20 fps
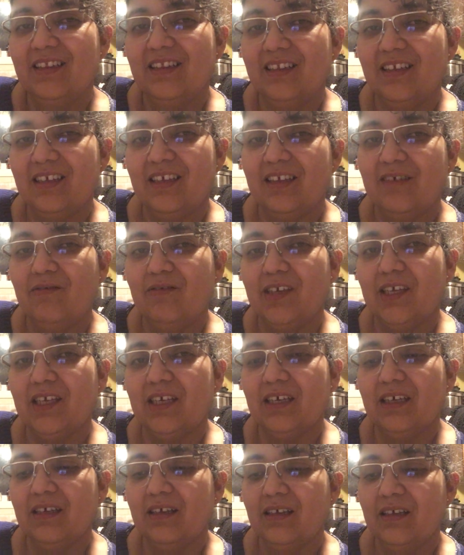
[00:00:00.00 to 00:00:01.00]
né? que
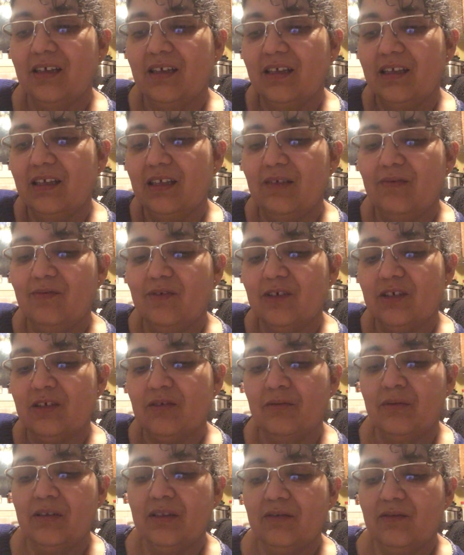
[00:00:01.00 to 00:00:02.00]
fica que você,
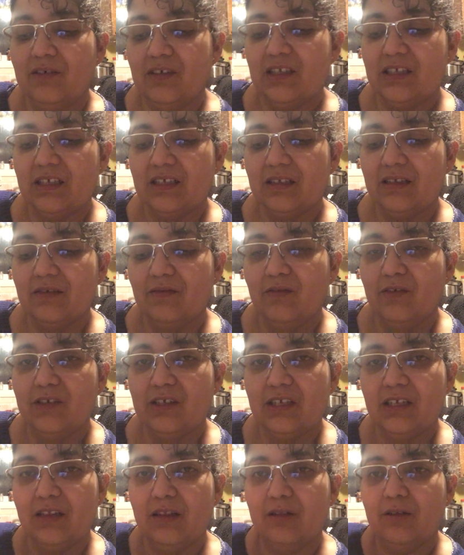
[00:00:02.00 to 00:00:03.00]
quando você,
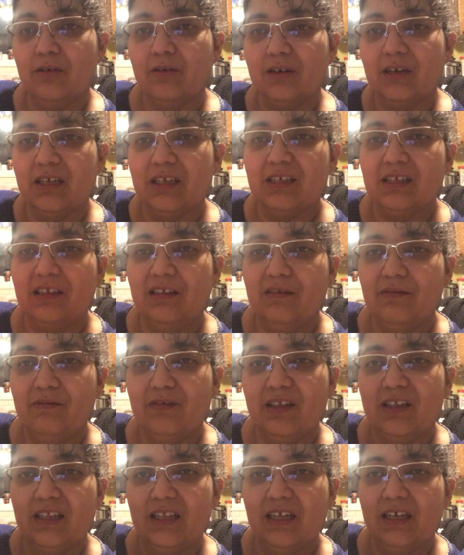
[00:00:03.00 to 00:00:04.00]
você toca assim no
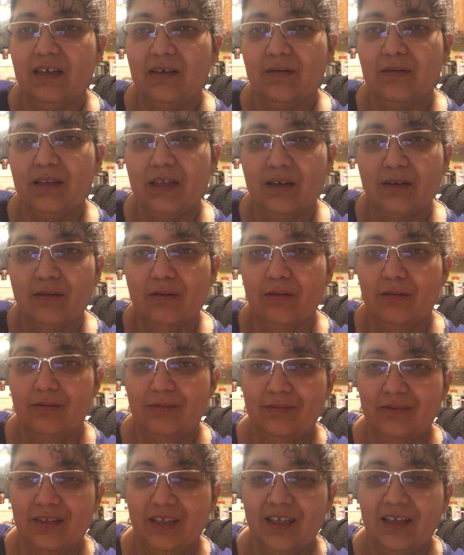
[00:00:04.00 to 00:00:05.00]
final da
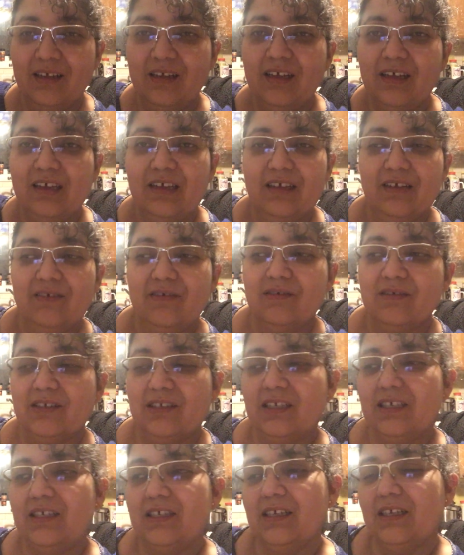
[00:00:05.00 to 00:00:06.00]
coluna,
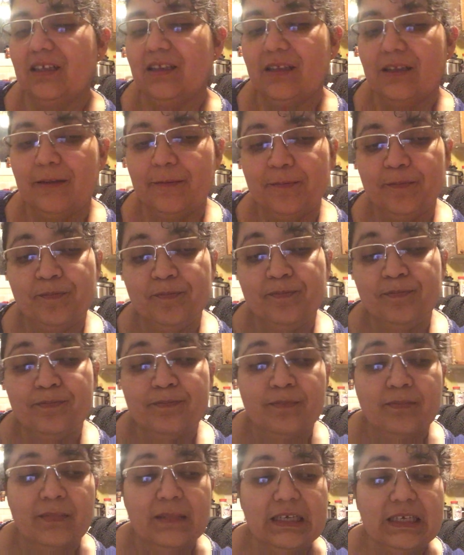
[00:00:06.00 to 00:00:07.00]
você sente.
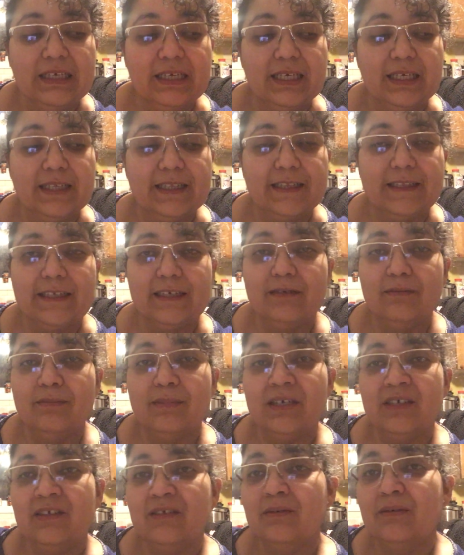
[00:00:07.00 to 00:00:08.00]
Então,
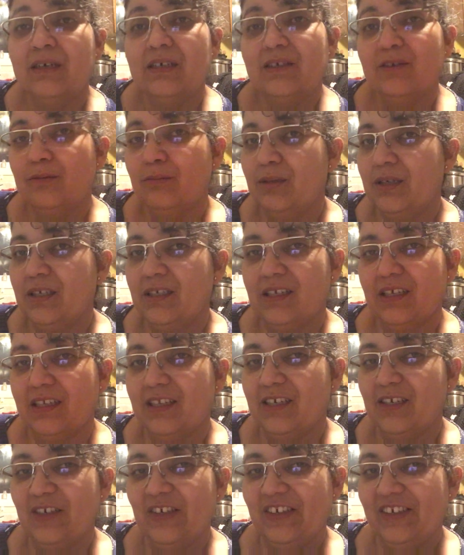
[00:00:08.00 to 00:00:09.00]
mas não é sobre essa
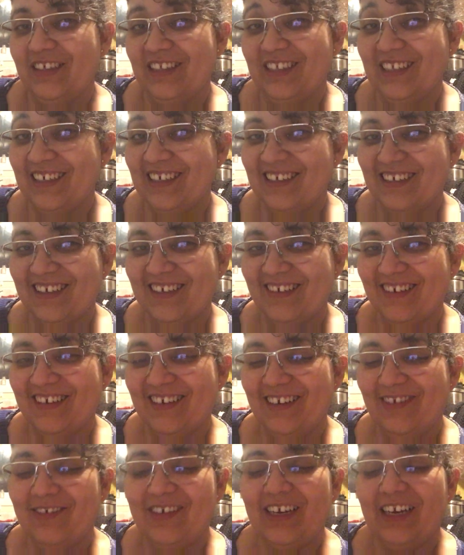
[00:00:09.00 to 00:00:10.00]
tristeza que eu
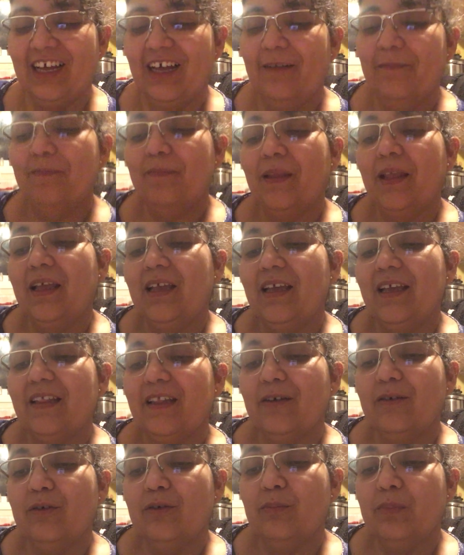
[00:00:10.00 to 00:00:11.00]
queria falar.
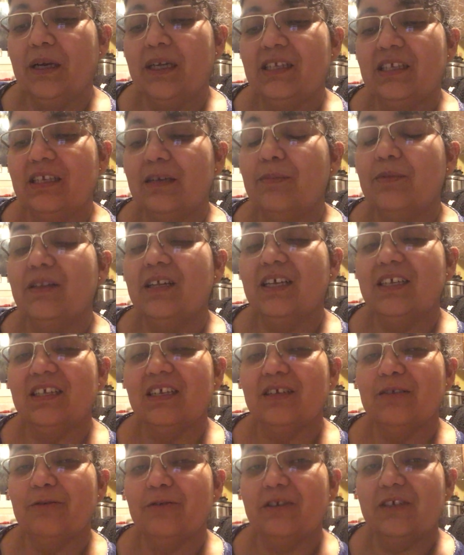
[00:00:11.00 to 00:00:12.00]
Então, eu participo dessa
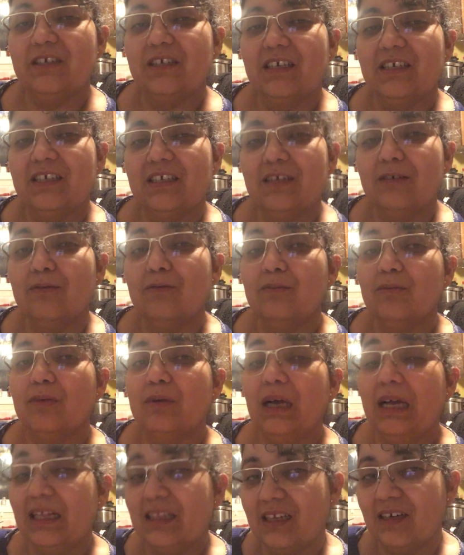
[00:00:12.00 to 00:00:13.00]
associação
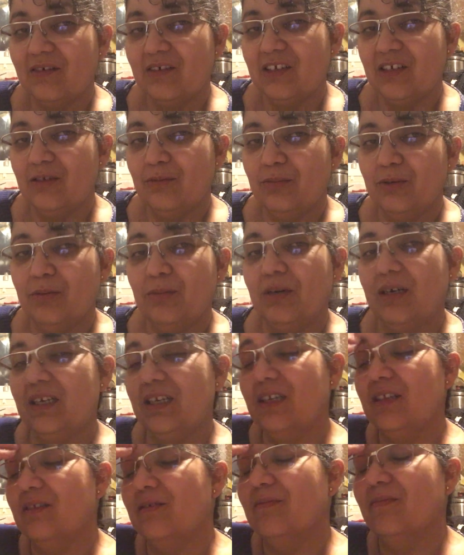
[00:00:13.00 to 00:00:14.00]
através do meu
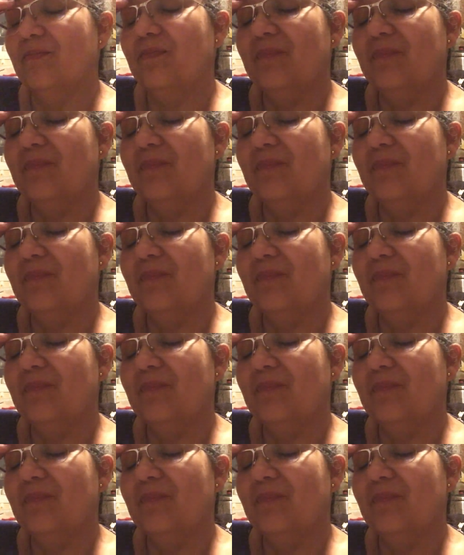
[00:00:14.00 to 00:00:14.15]
marido